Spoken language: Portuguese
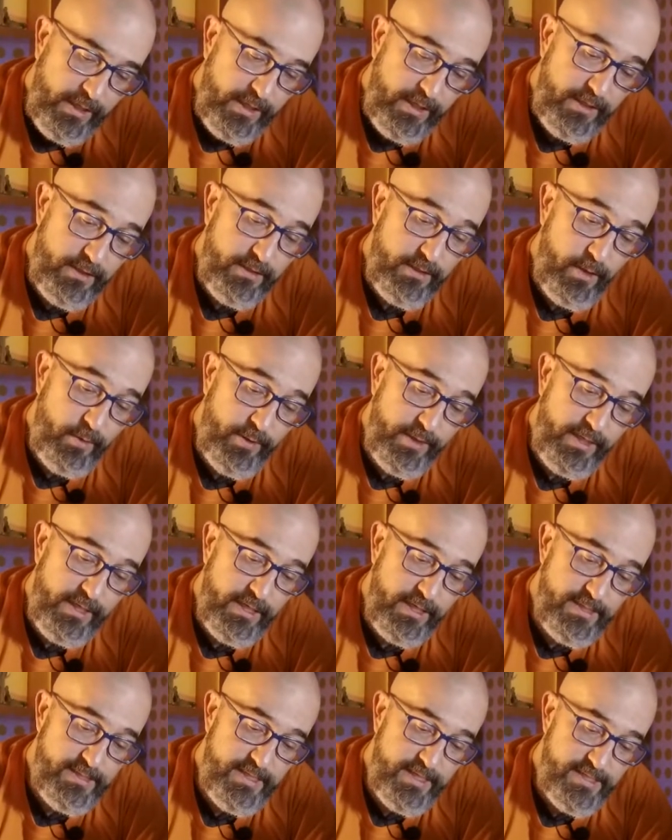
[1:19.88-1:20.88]
Então,
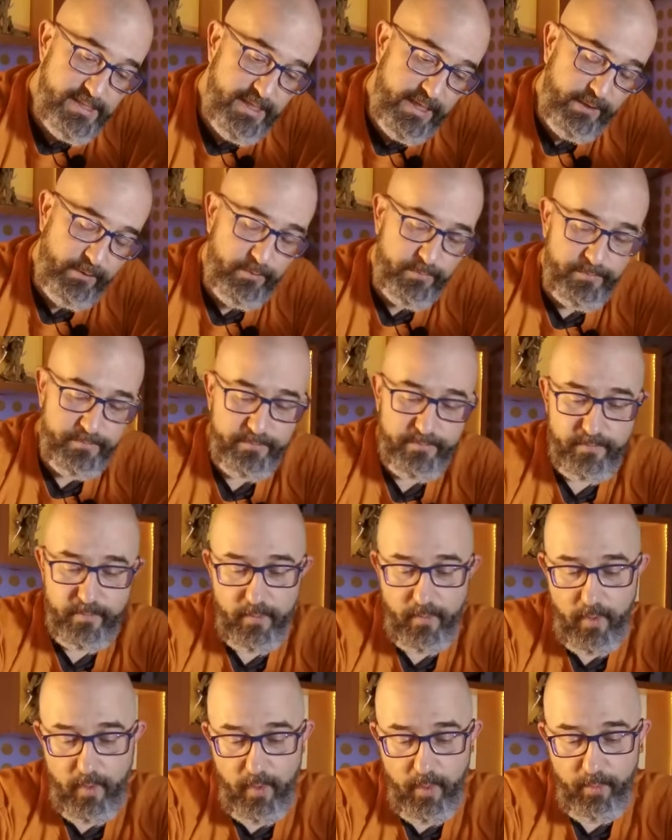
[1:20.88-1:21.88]
aquele desenho
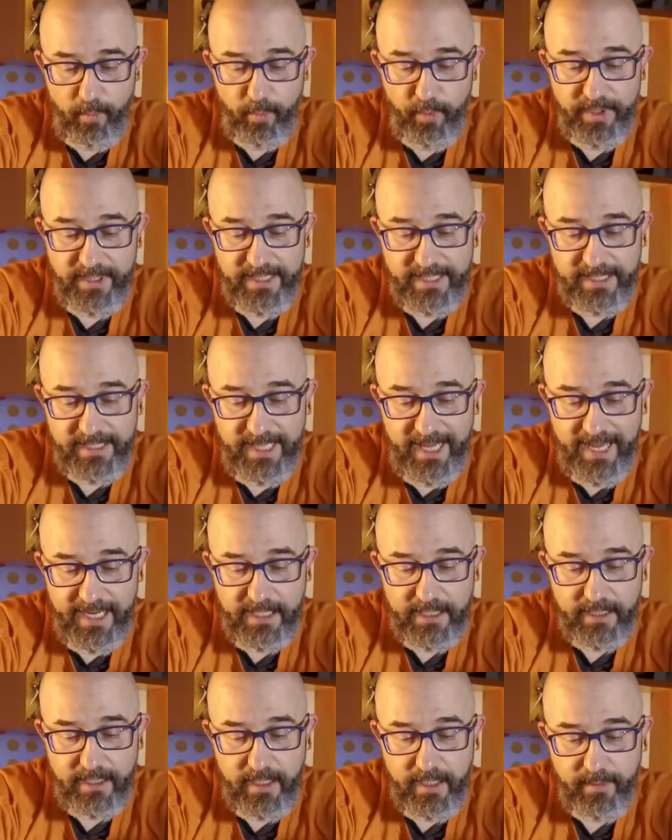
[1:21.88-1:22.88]
com muita
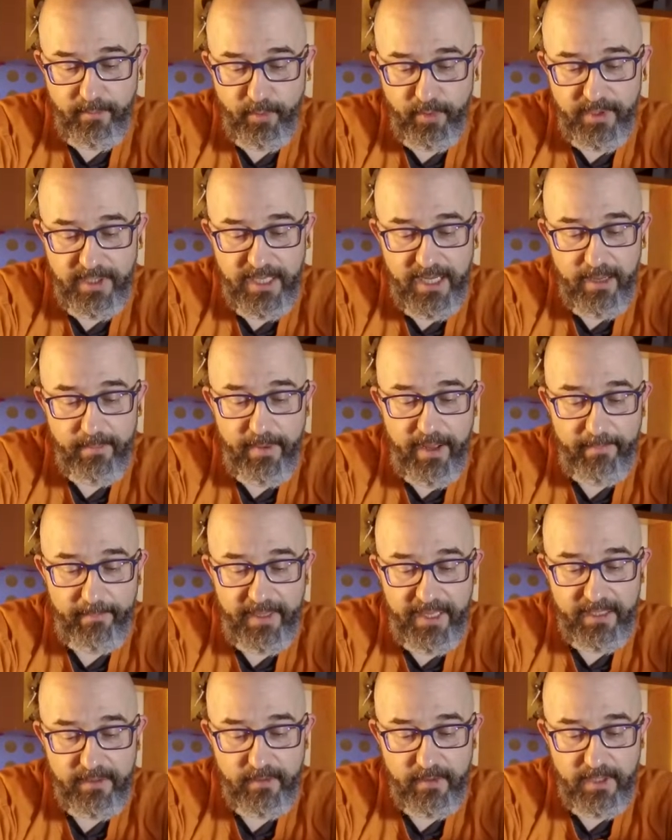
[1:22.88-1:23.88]
técnica e muito
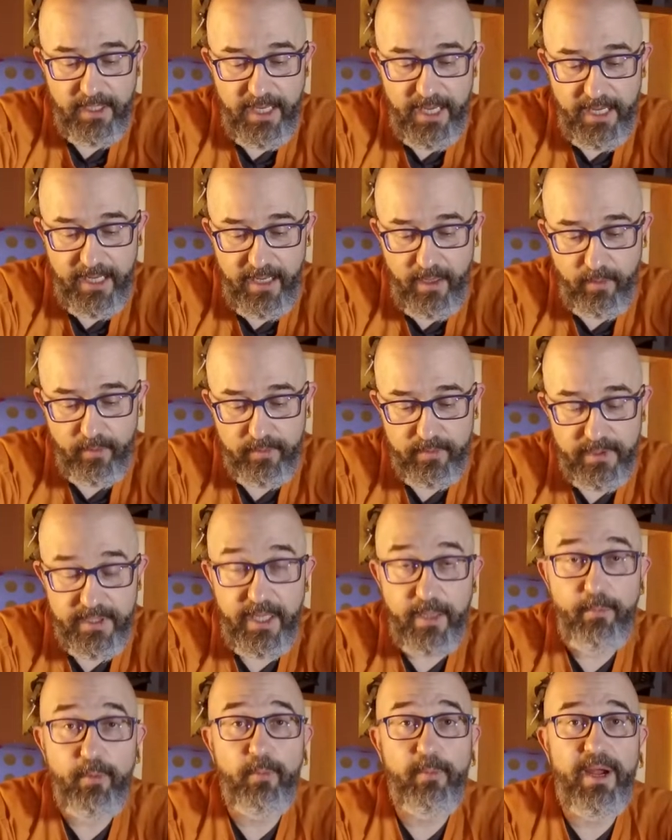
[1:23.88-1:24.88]
acabamento, que requer um
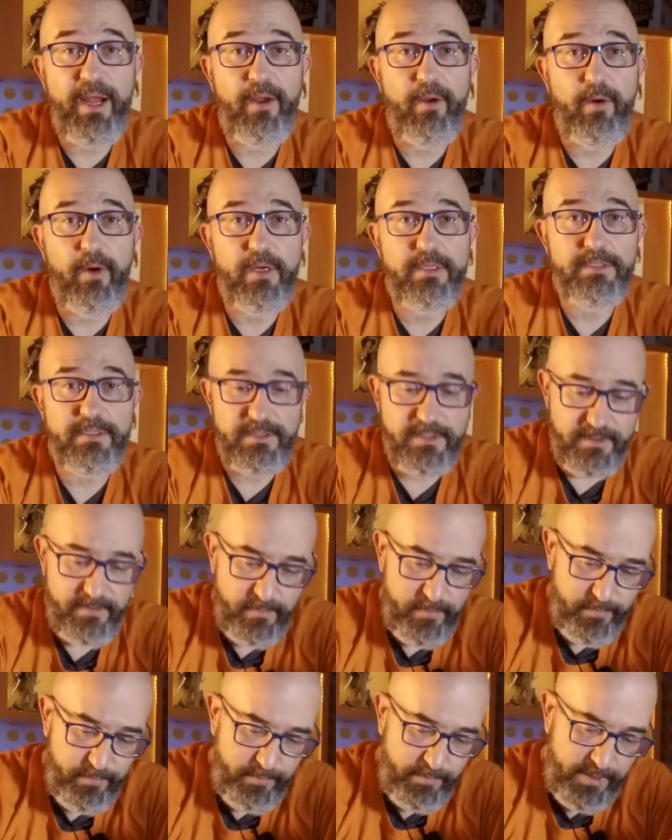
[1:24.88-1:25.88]
tempo maior de
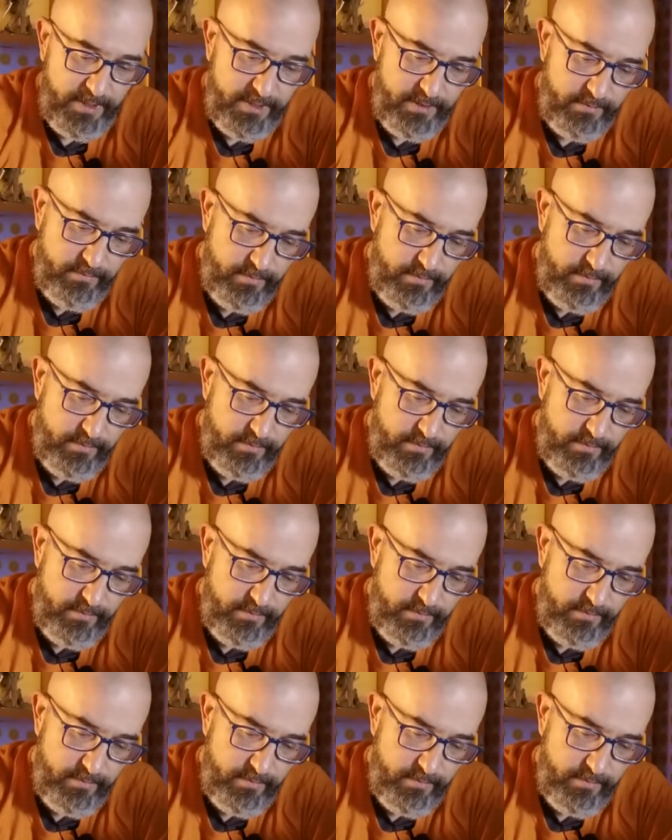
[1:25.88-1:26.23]
desenvolvimento,